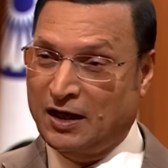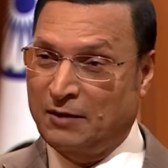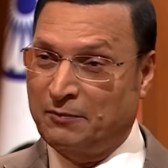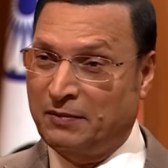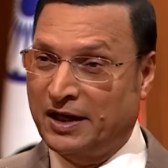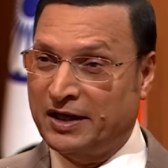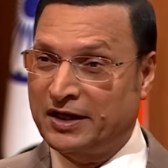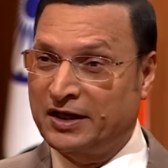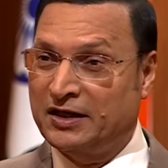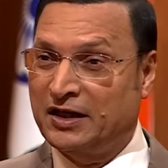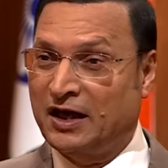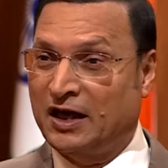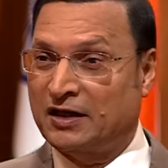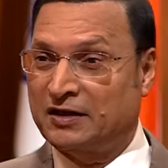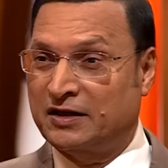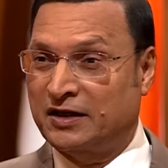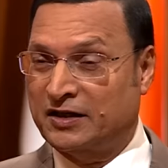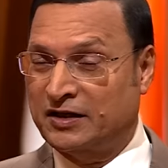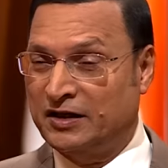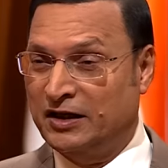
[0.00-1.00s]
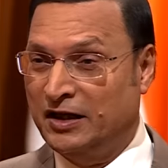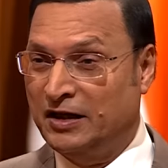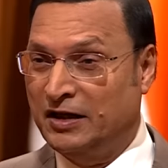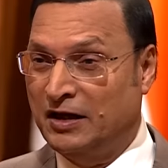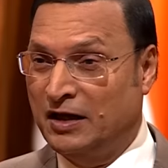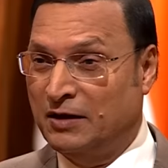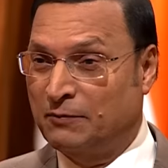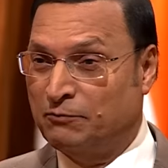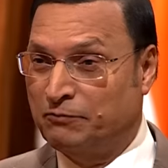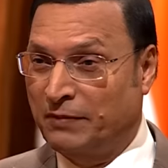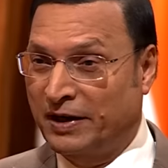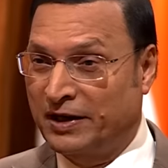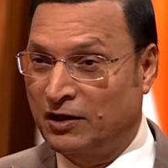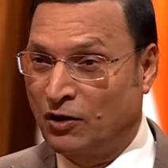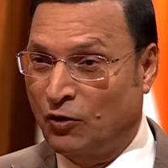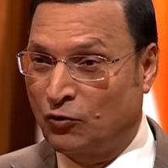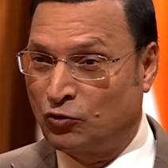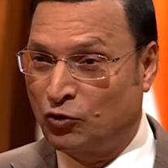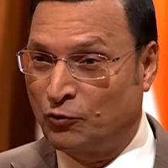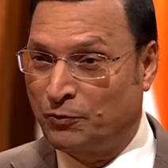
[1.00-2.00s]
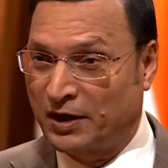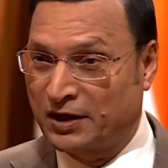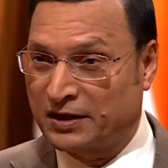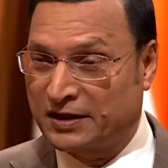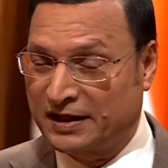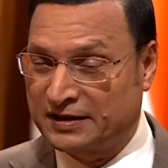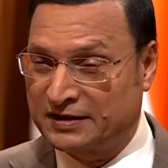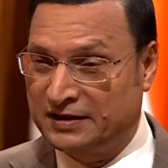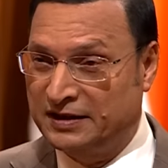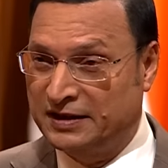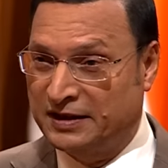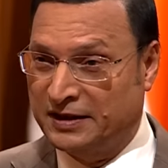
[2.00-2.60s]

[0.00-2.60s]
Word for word: हमारे यहाँ आकर के महिलाओं को भड़काती